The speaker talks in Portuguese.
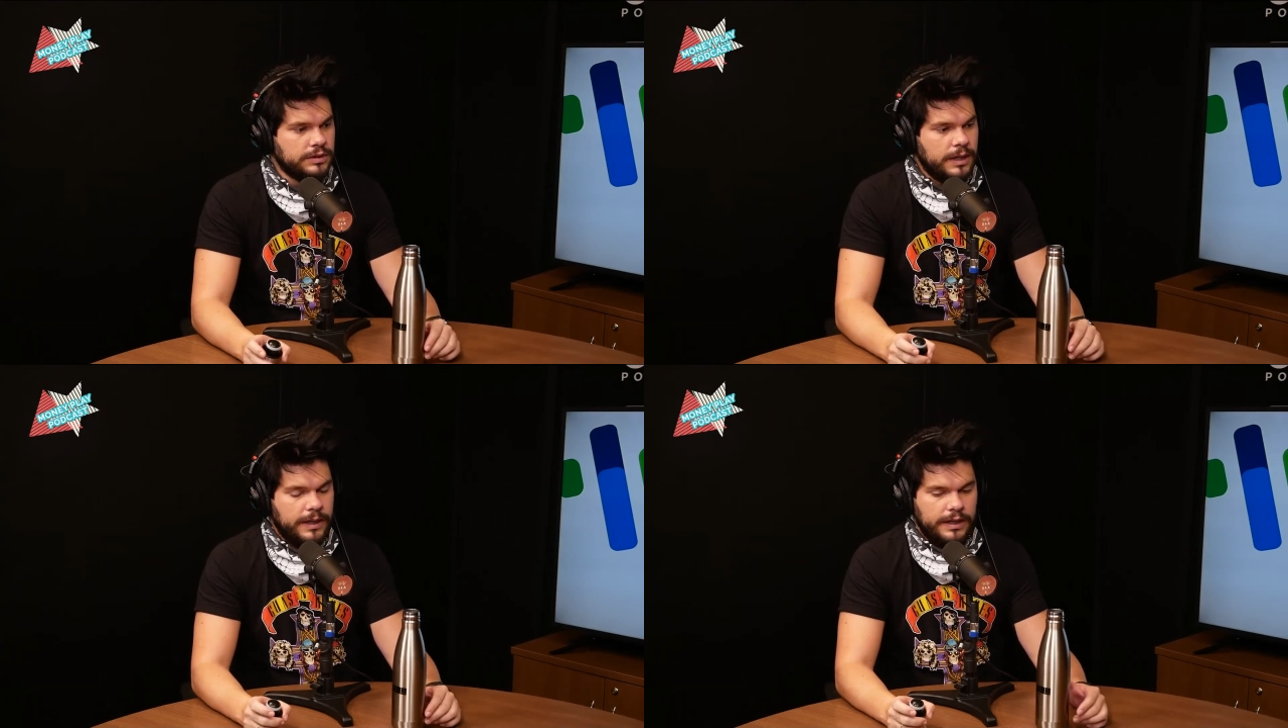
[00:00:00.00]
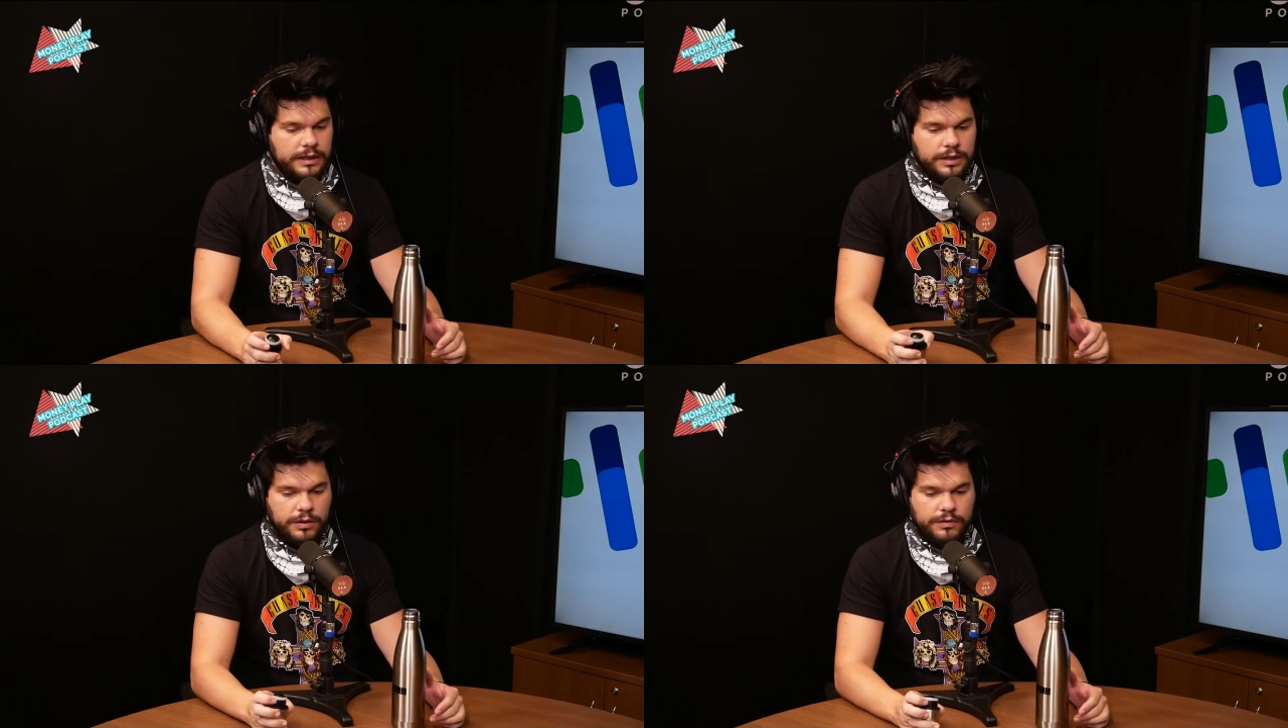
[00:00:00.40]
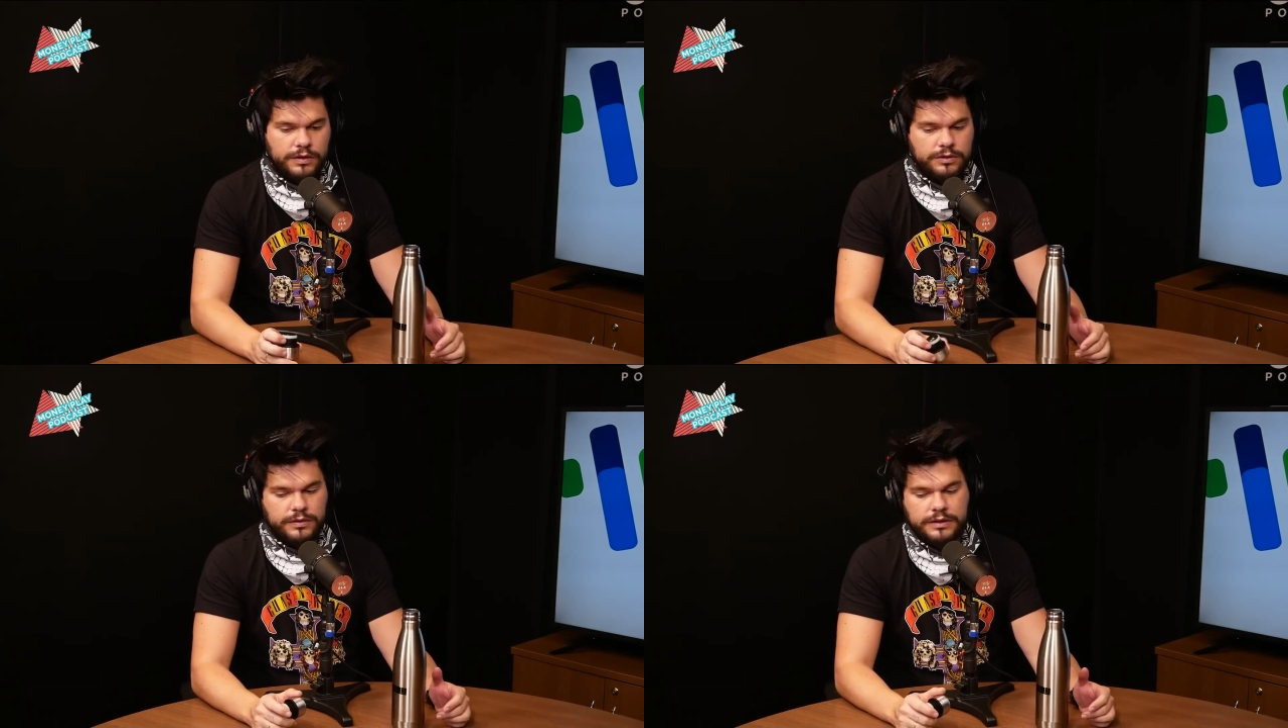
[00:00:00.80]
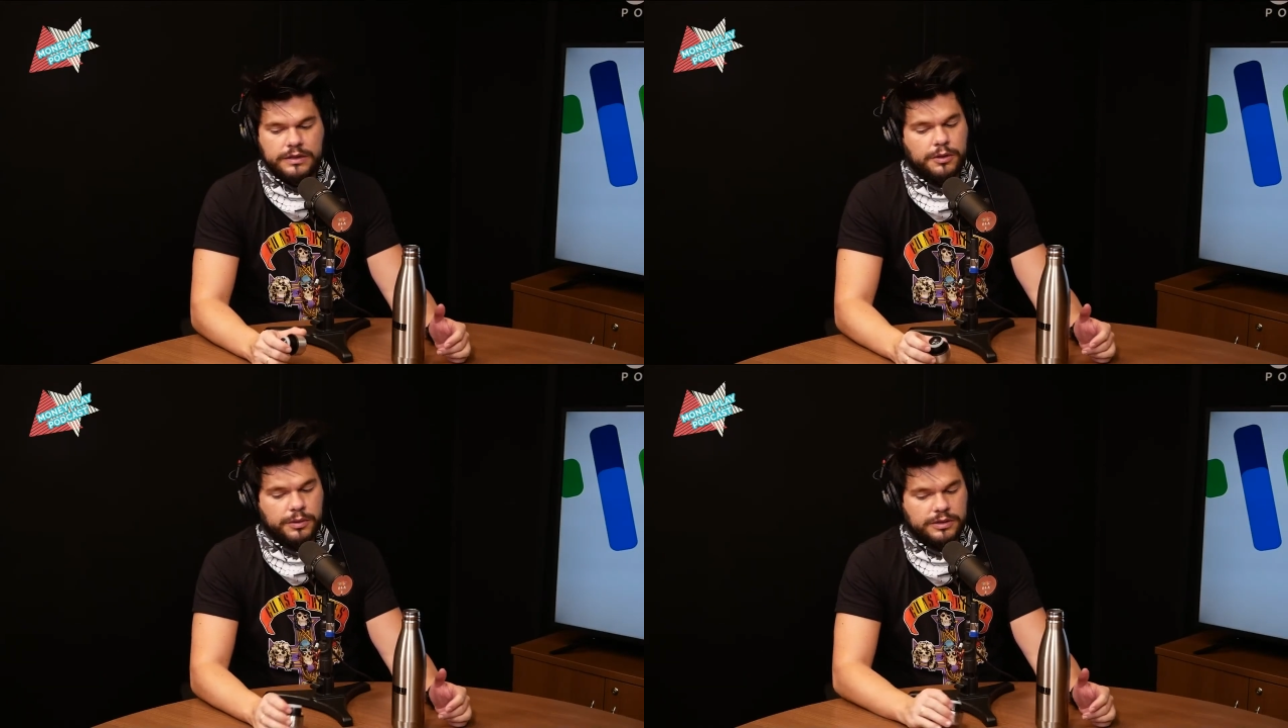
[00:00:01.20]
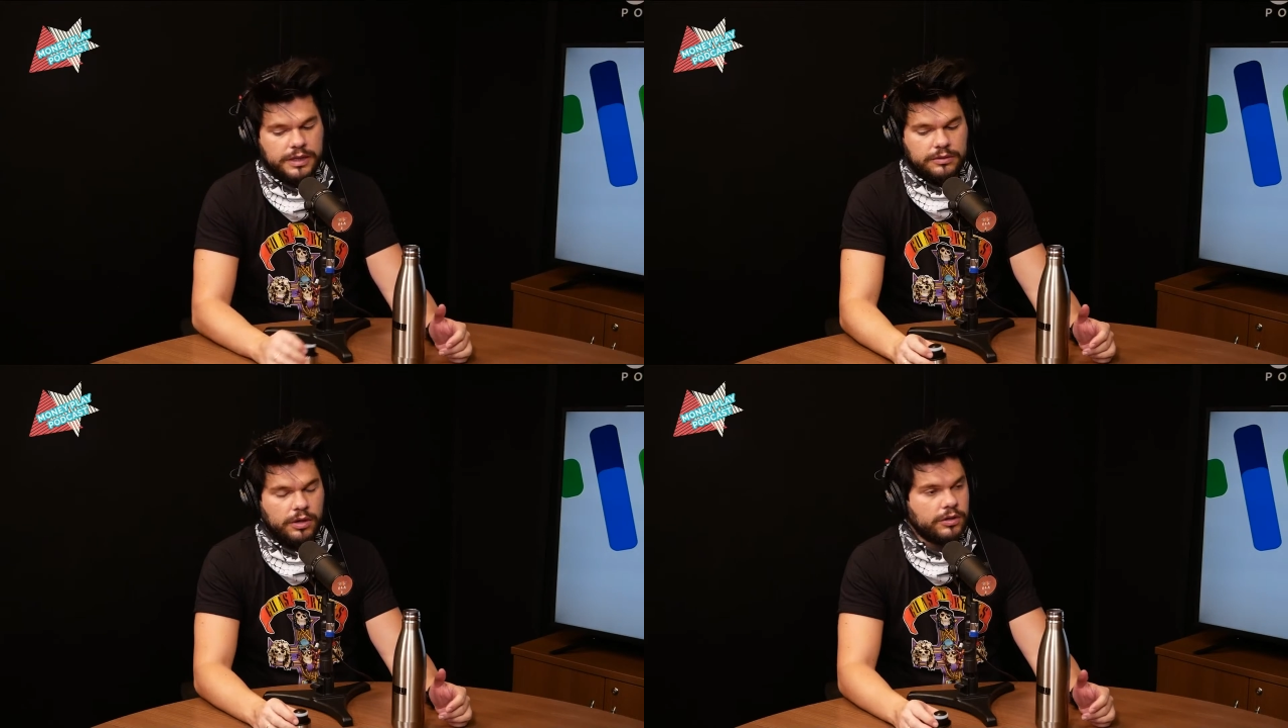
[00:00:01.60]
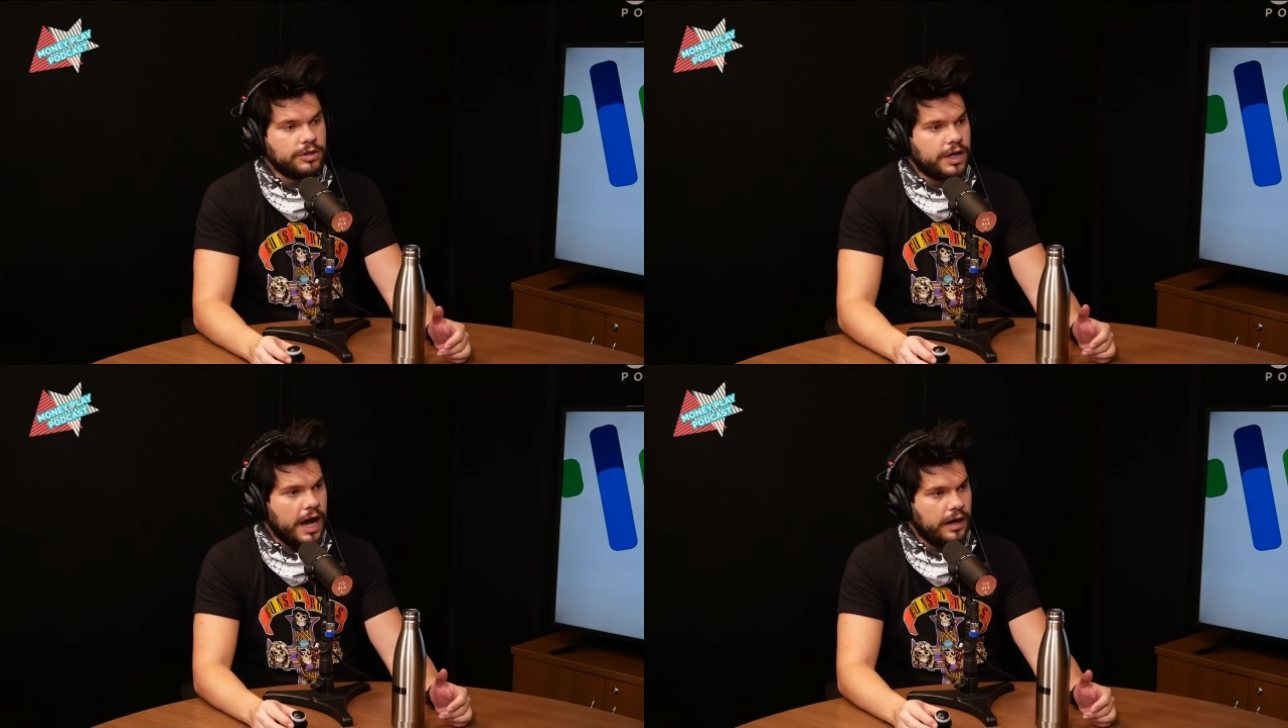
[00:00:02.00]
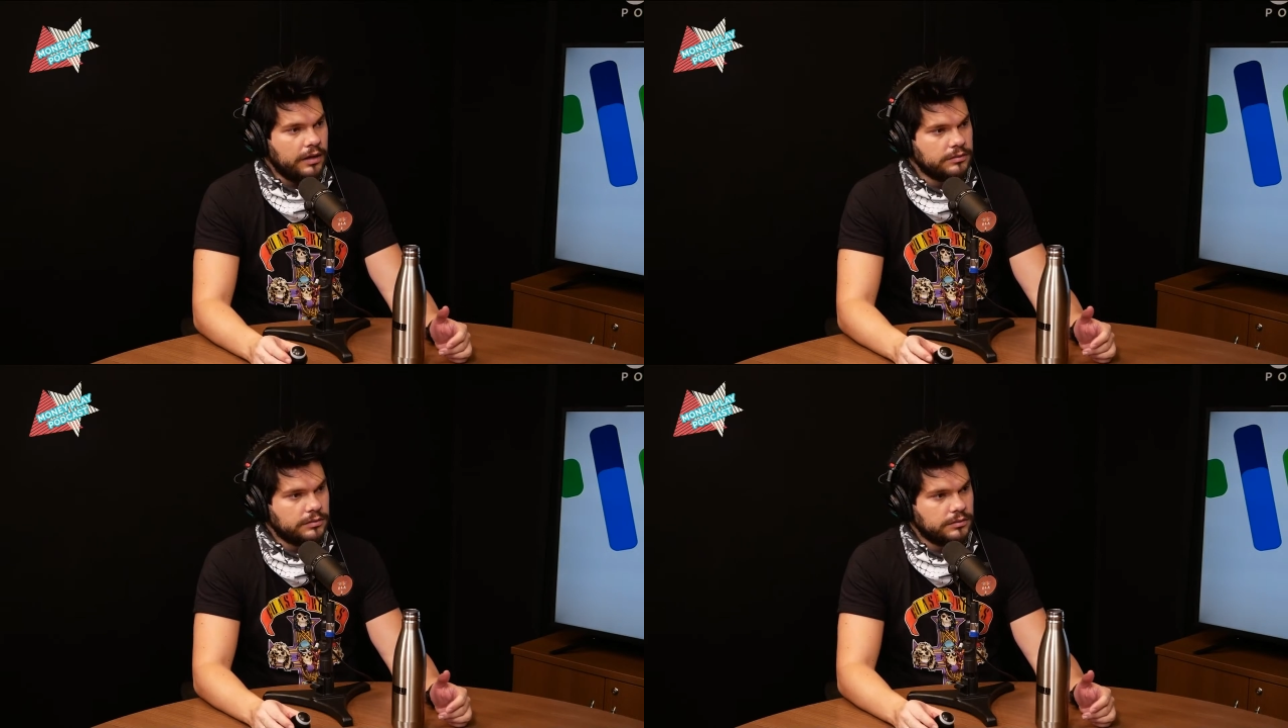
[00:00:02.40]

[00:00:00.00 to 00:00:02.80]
Uhum. Então eu invisto 25% logo de cara.